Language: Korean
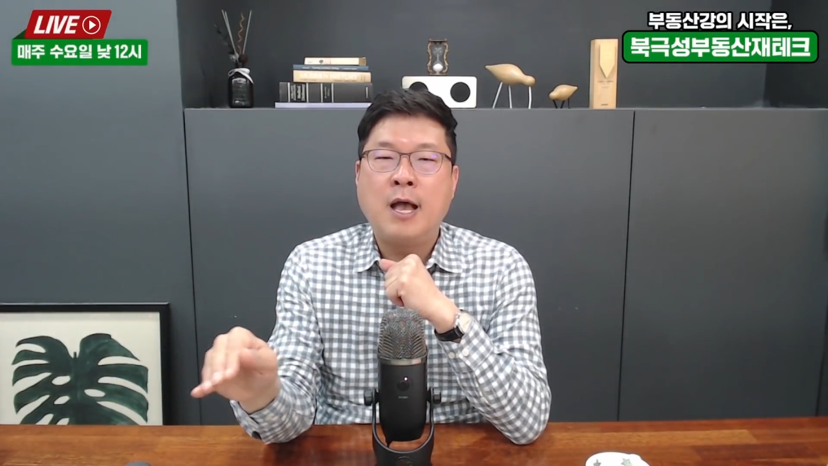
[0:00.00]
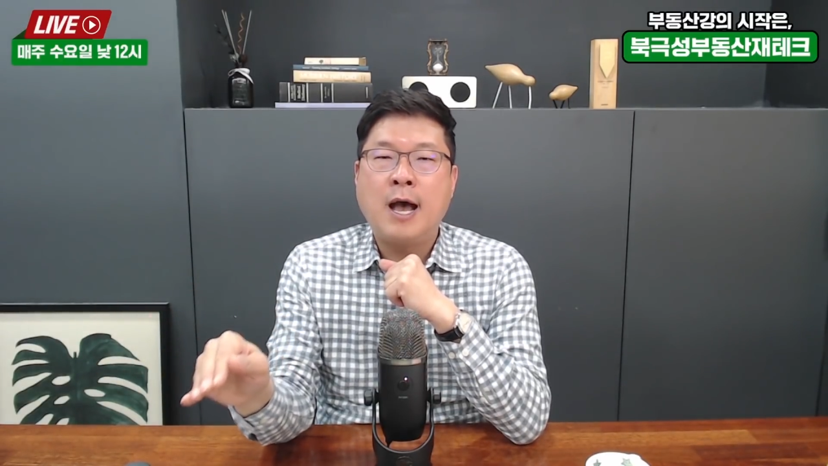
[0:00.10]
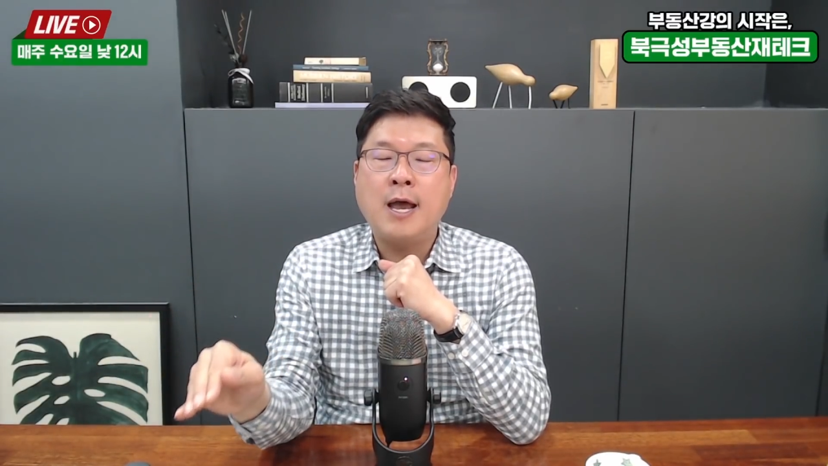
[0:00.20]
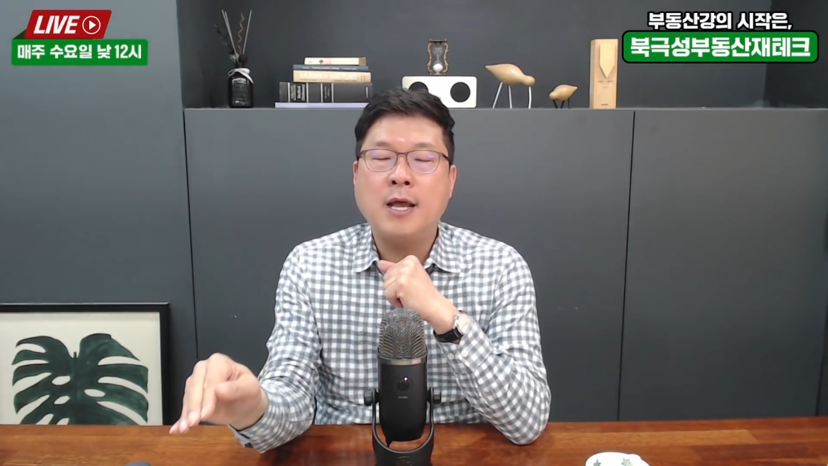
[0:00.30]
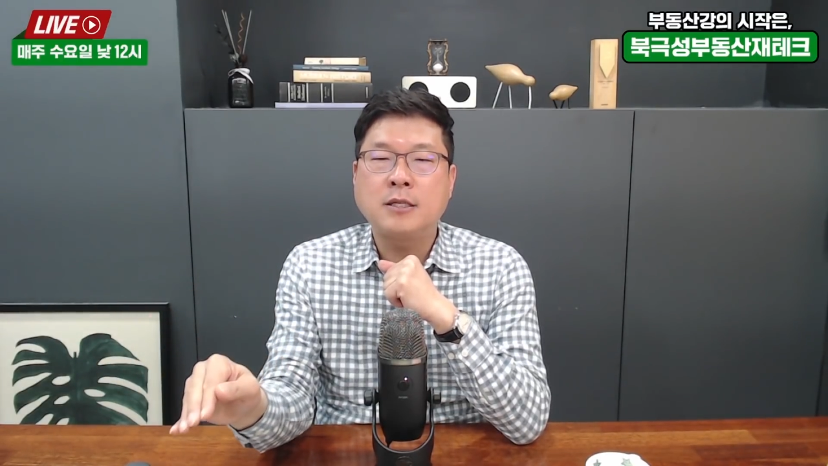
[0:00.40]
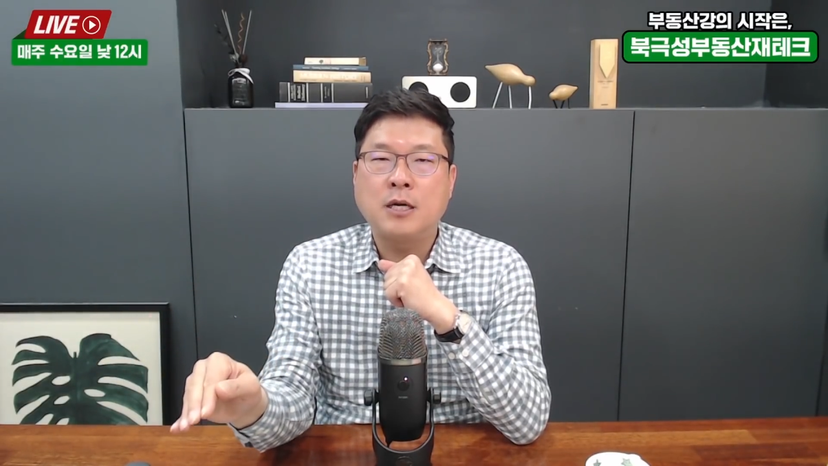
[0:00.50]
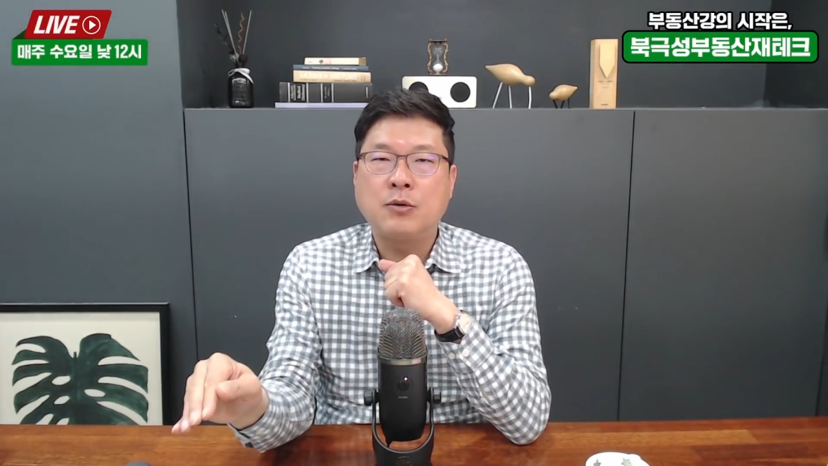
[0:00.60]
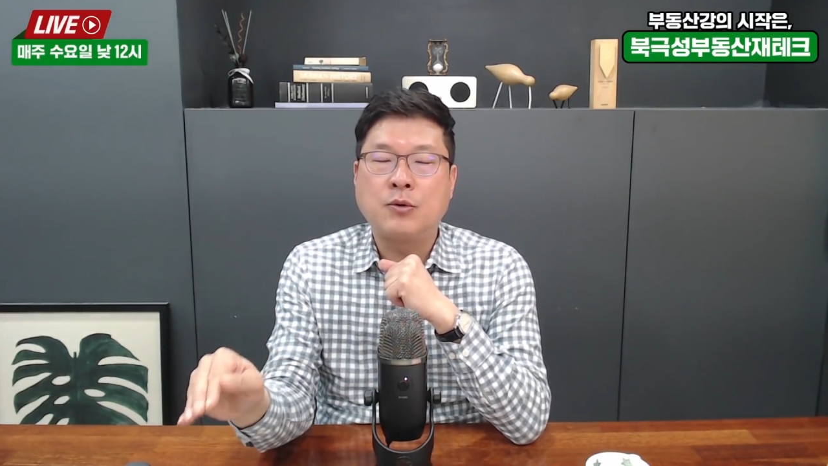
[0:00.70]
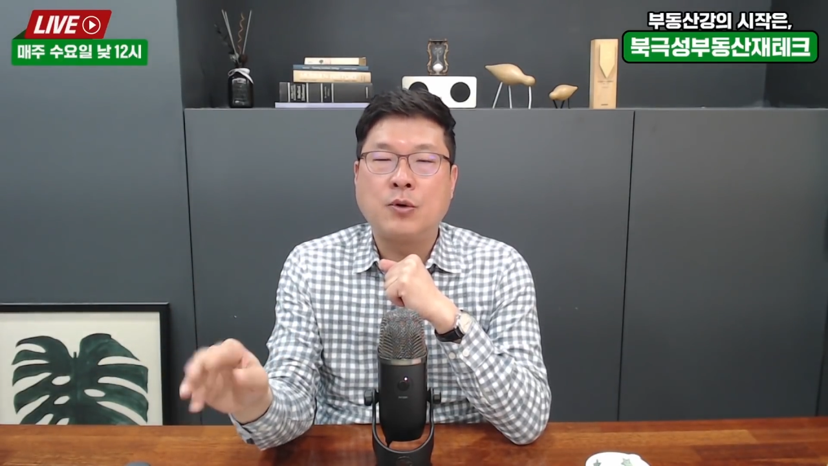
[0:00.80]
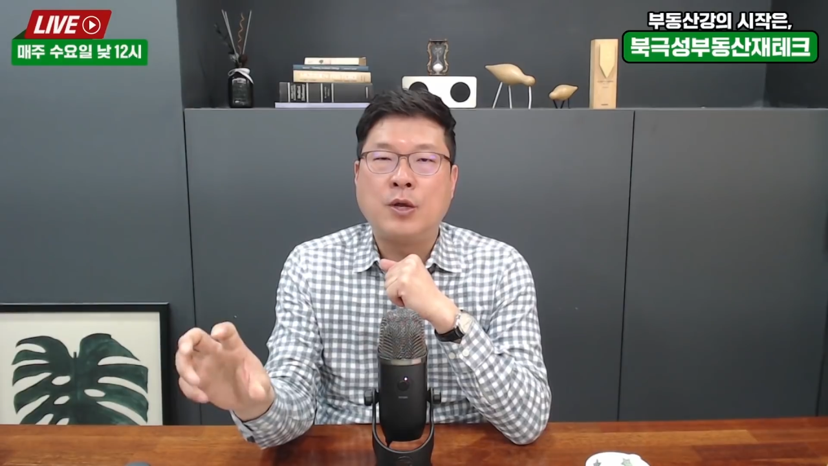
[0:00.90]

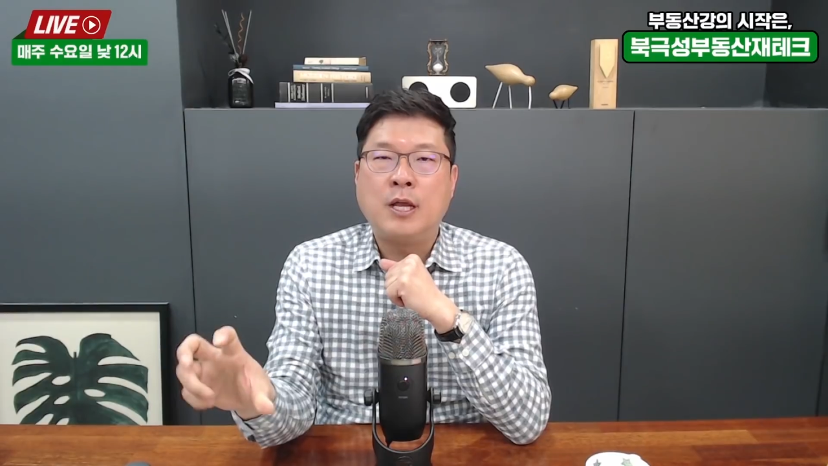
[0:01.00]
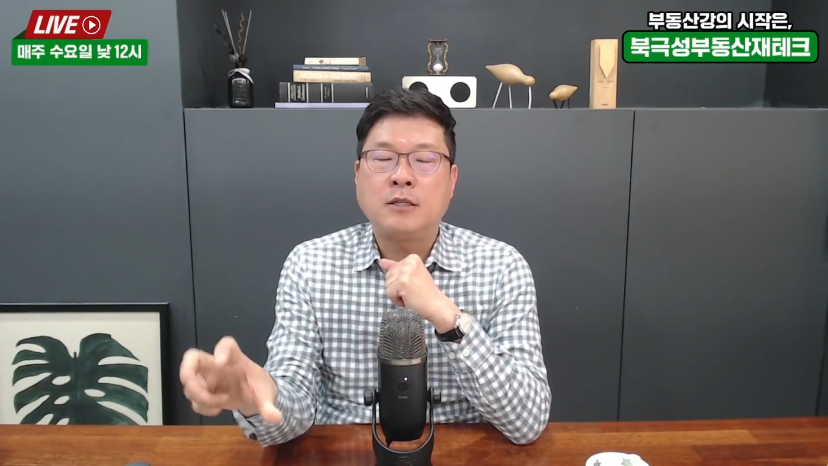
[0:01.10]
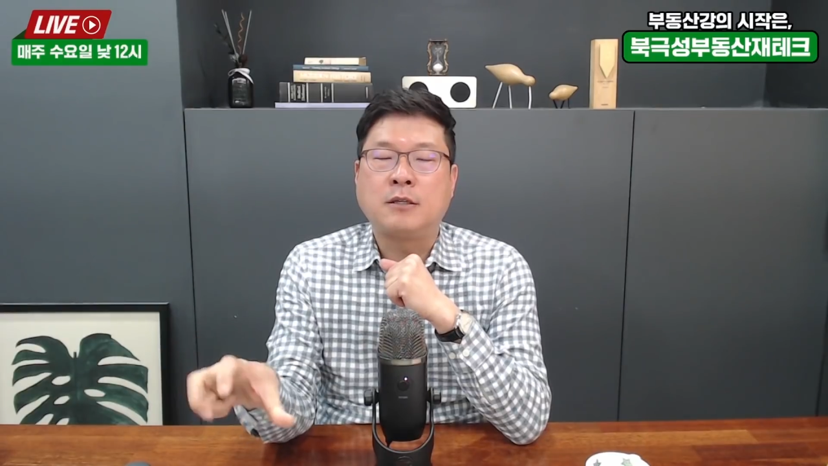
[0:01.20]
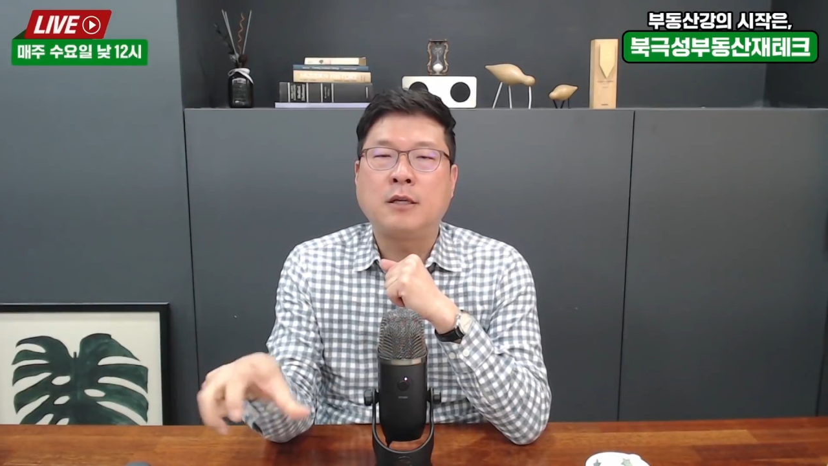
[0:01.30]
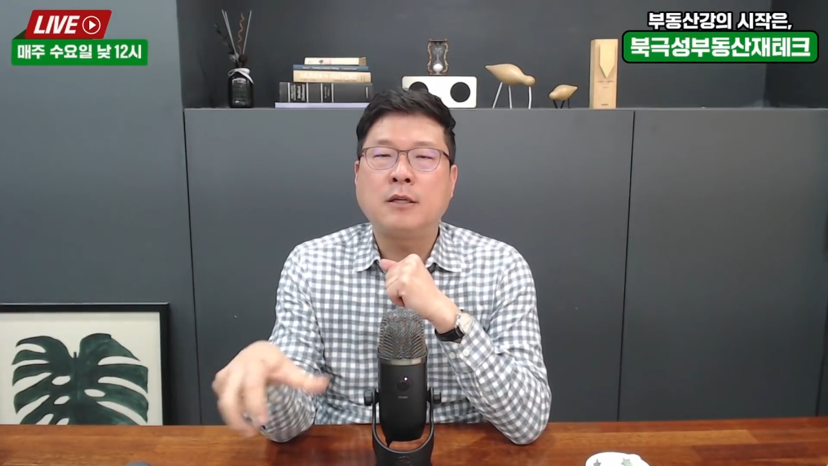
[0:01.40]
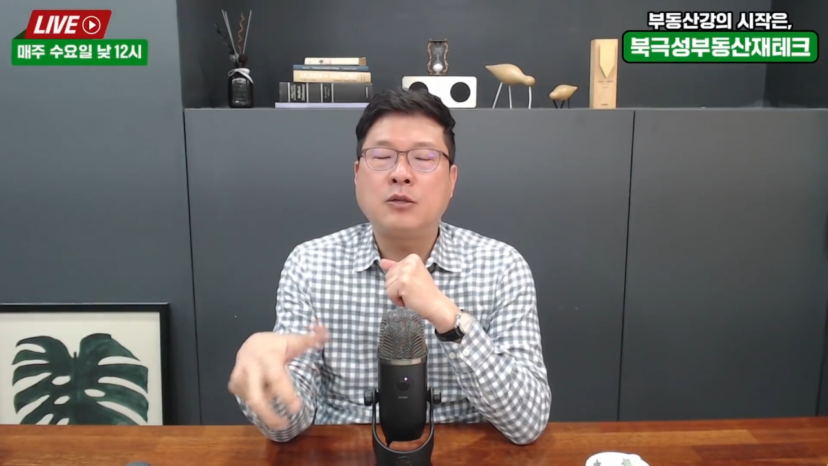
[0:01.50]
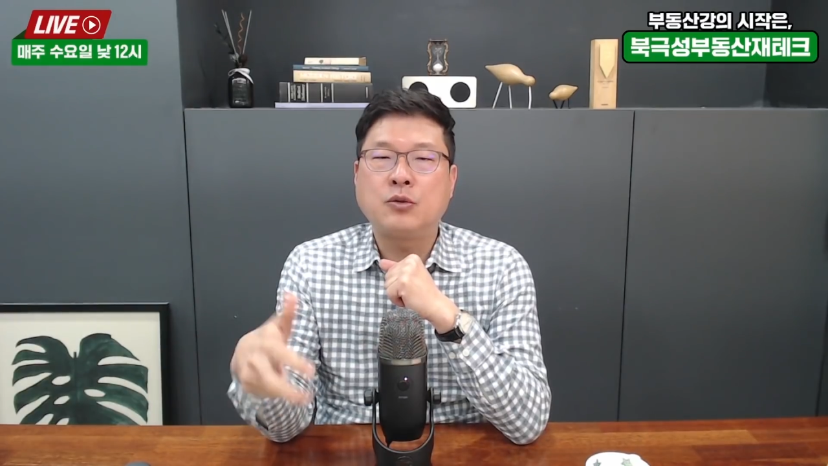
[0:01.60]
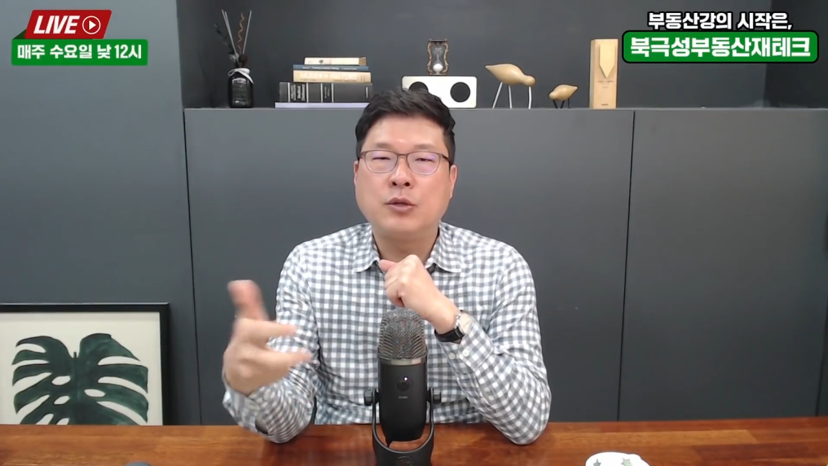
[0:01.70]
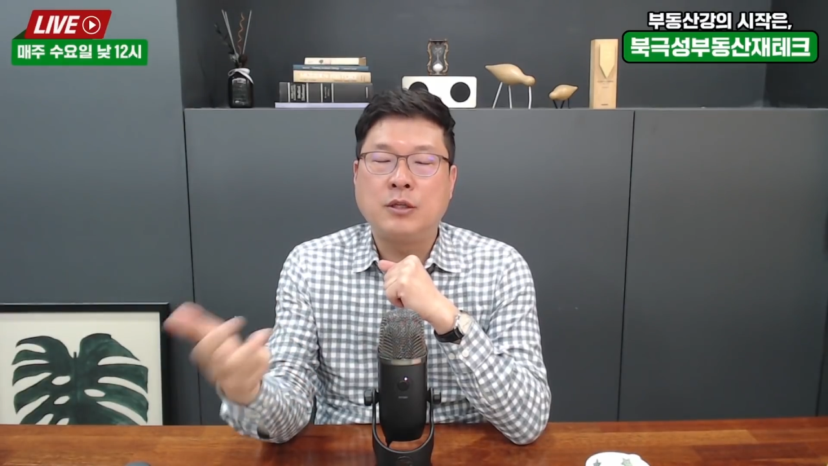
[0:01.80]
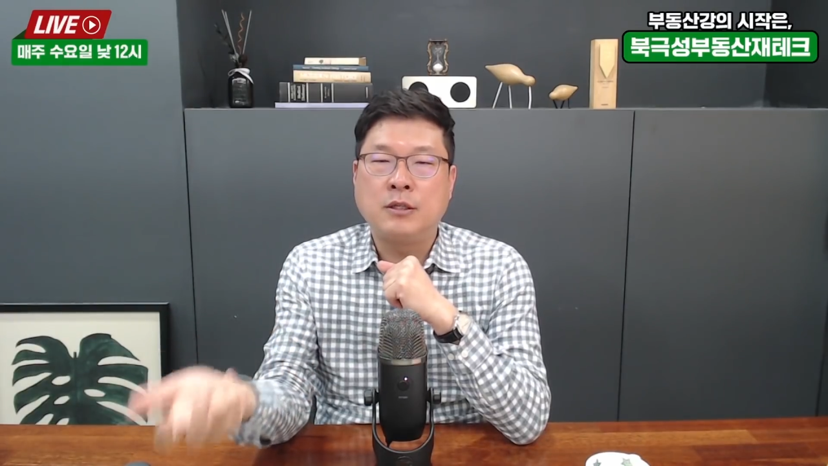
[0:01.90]
하락장으로 전환될
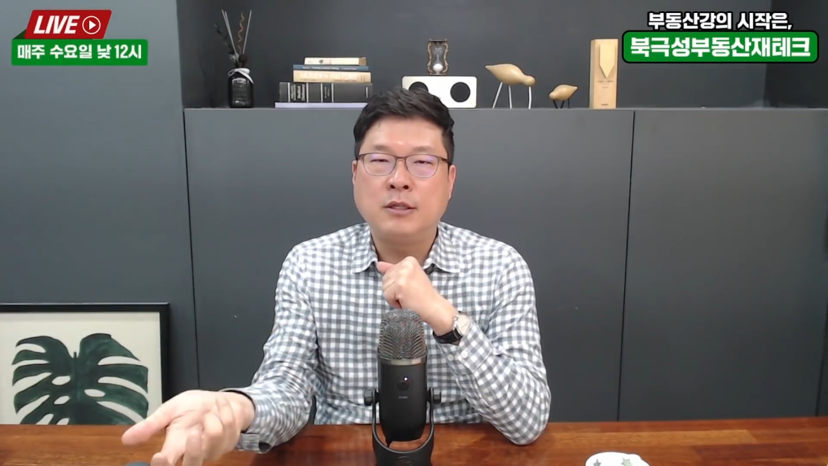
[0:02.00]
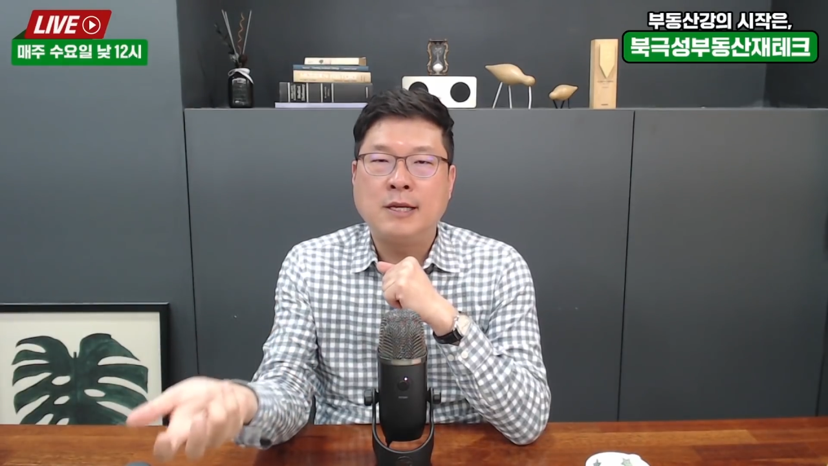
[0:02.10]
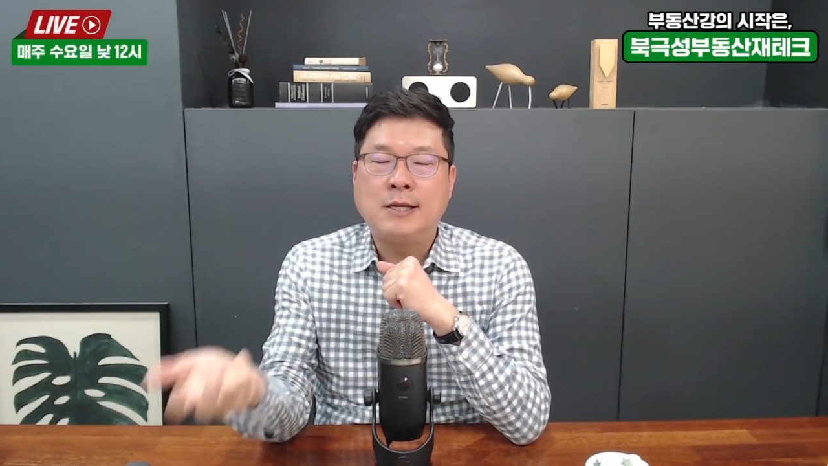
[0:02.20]
수 있는